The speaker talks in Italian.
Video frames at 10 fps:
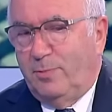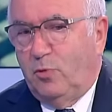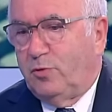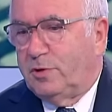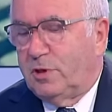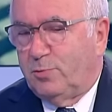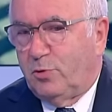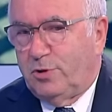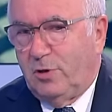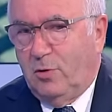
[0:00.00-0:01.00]
Dal punto di vista
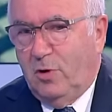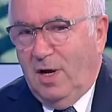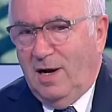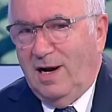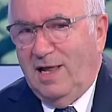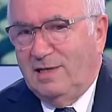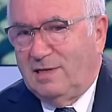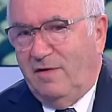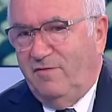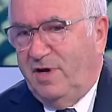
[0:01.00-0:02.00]
sportivo la
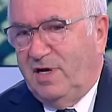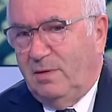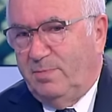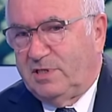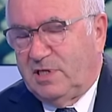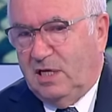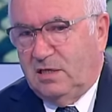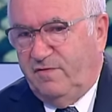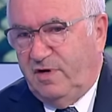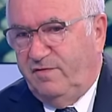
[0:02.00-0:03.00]
lealtà viene
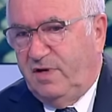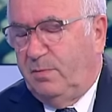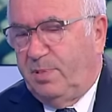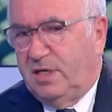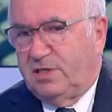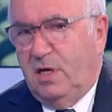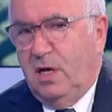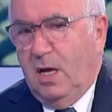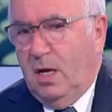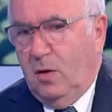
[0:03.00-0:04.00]
calpestata, viene
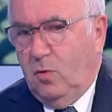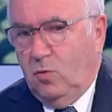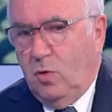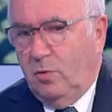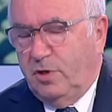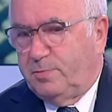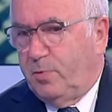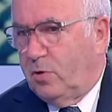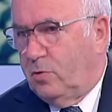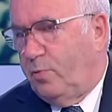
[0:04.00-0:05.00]
vilipesa. Eh, un uomo di
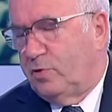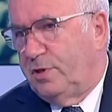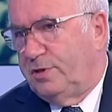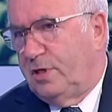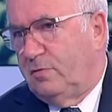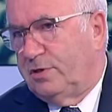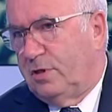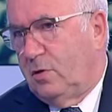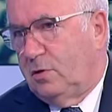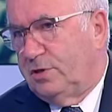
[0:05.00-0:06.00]
sport non può sentire
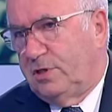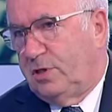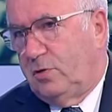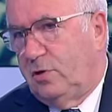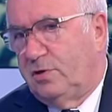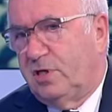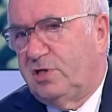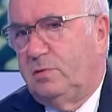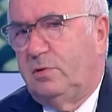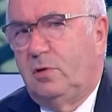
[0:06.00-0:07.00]
queste cose. Se noi
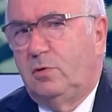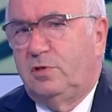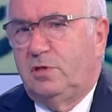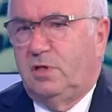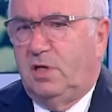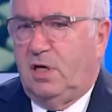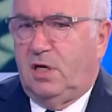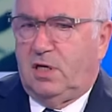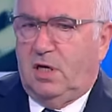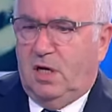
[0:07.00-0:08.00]
entrassimo nell'ordine di
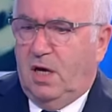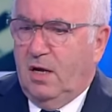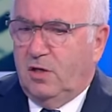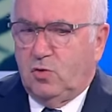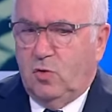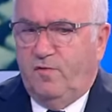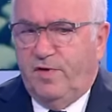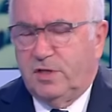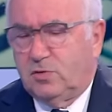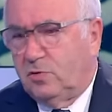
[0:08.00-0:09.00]
idee che solo
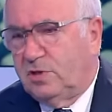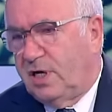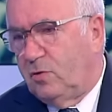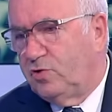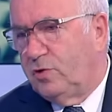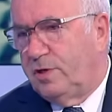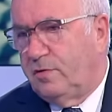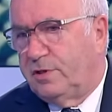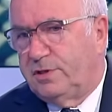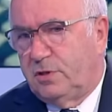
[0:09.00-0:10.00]
far ascoltare un
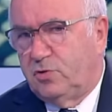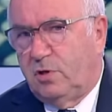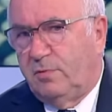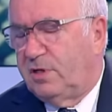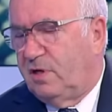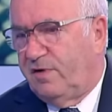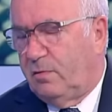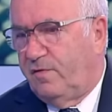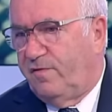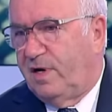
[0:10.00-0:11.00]
giorno questi ragionamenti
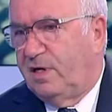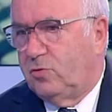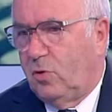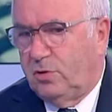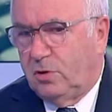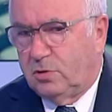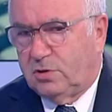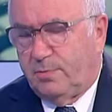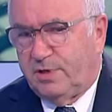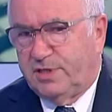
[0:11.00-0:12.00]
avremmo fallito ogni
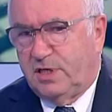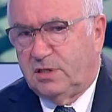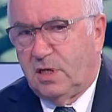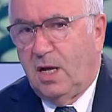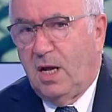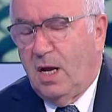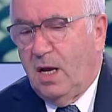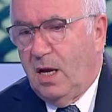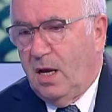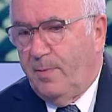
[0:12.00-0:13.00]
nostra presenza.
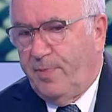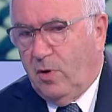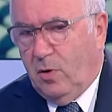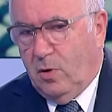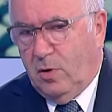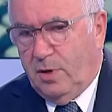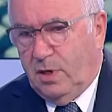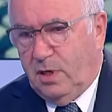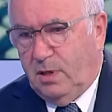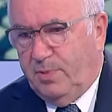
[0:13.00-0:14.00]
Eh, eh, però,
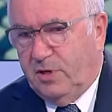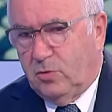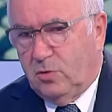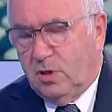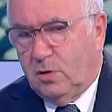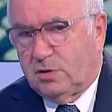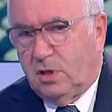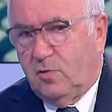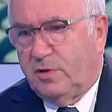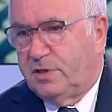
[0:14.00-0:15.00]
eh, ripeto una
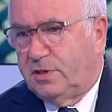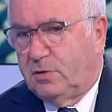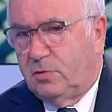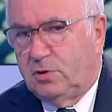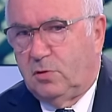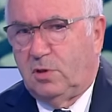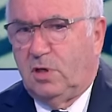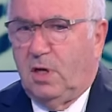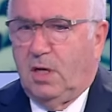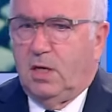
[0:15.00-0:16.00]
cosa, queste
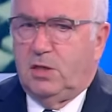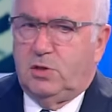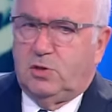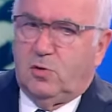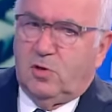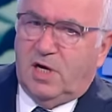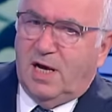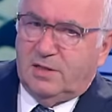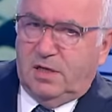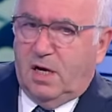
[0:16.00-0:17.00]
situazioni si sono
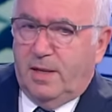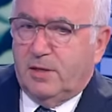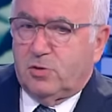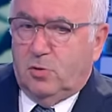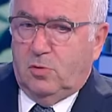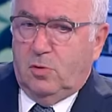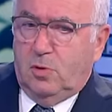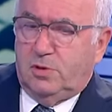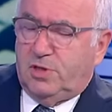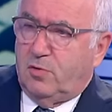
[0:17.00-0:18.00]
create,
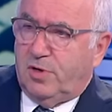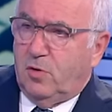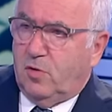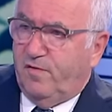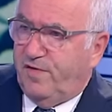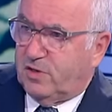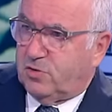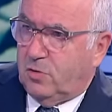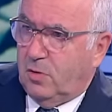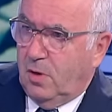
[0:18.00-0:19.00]
adesso c'è un reo
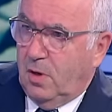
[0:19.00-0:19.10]
confesso.